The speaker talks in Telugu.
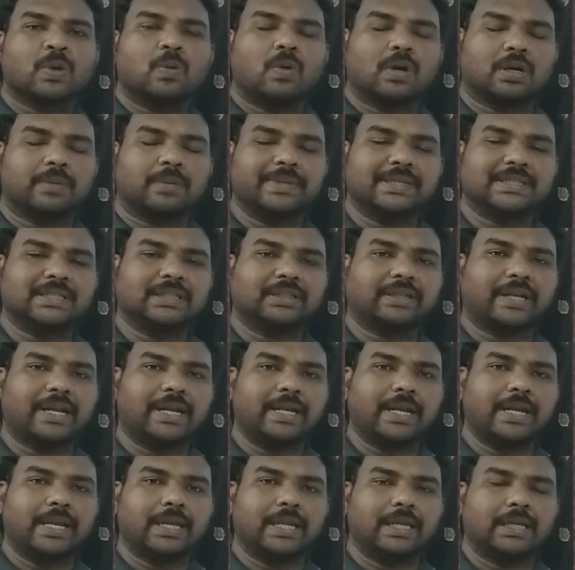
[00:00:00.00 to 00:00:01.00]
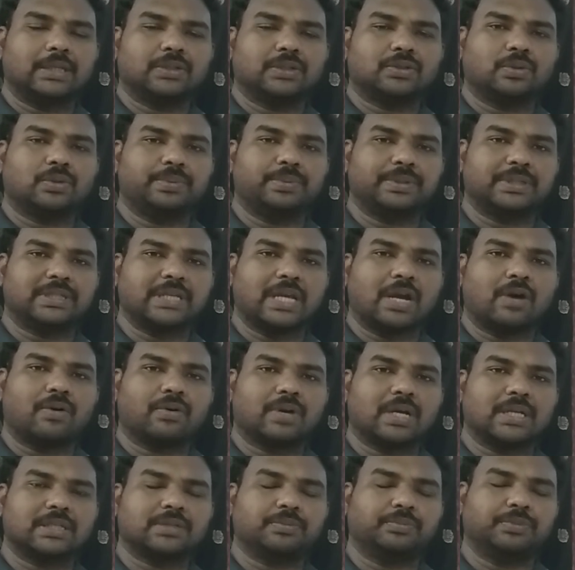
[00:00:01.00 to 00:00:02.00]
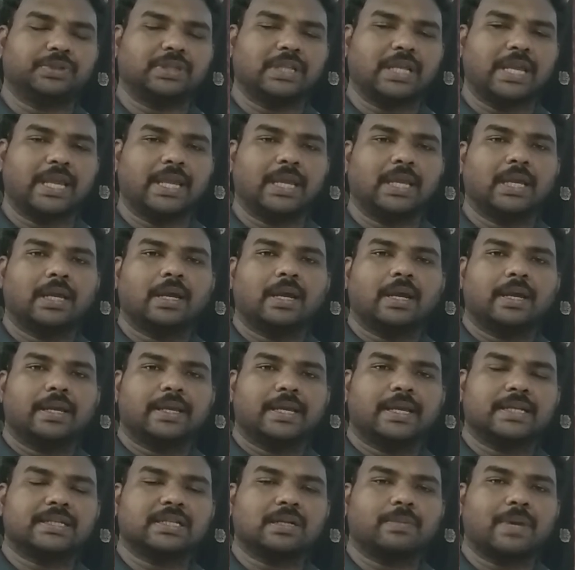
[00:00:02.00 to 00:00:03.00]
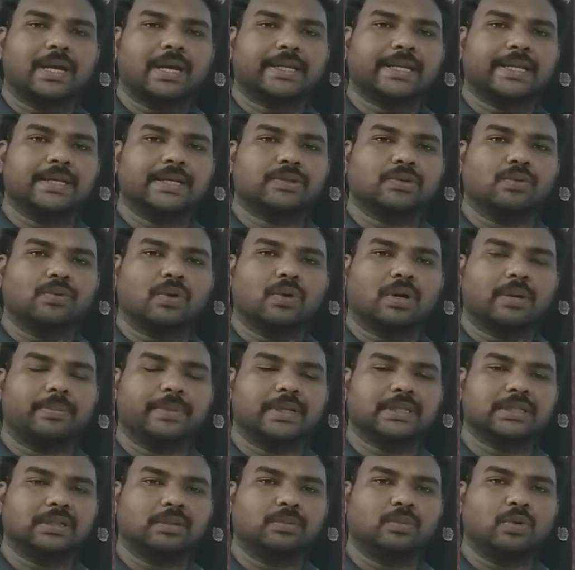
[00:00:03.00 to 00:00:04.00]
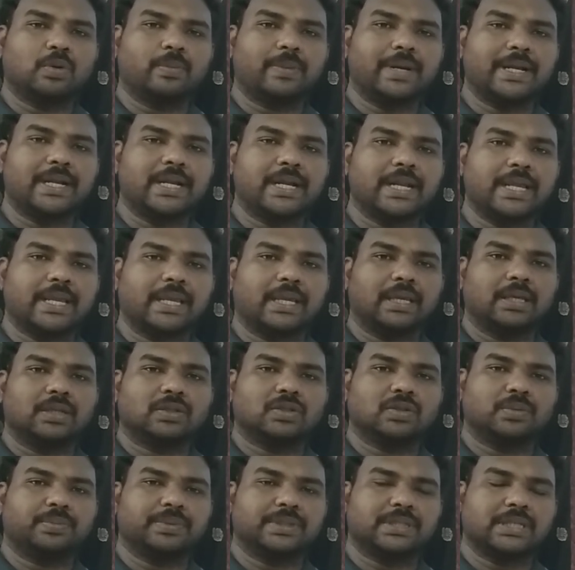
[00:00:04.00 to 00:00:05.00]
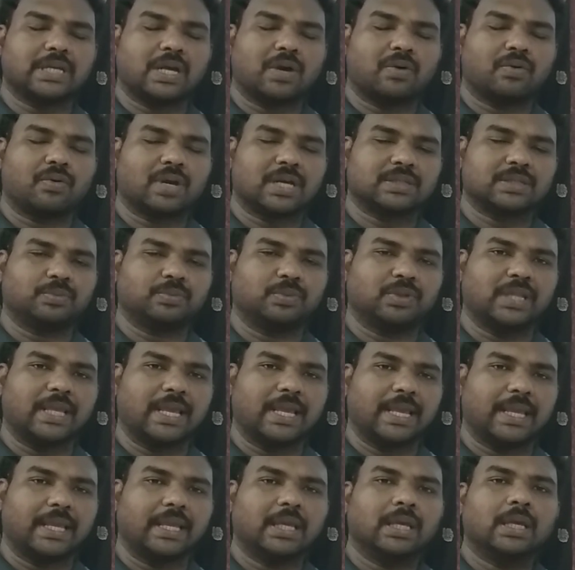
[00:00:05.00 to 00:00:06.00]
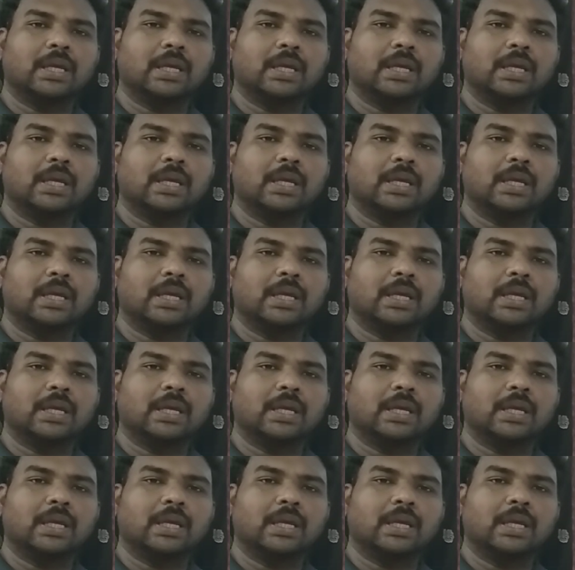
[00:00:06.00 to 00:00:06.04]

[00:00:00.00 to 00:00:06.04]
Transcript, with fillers: ఒక మిక్స్డ్ ట్రెండ్ని చూపించే అవకాశం ఉంది ఏషియన్ మార్కెట్స్ ఒక మిక్స్డ్ మూమెంట్ని చూపించే అవకాశం ఉంది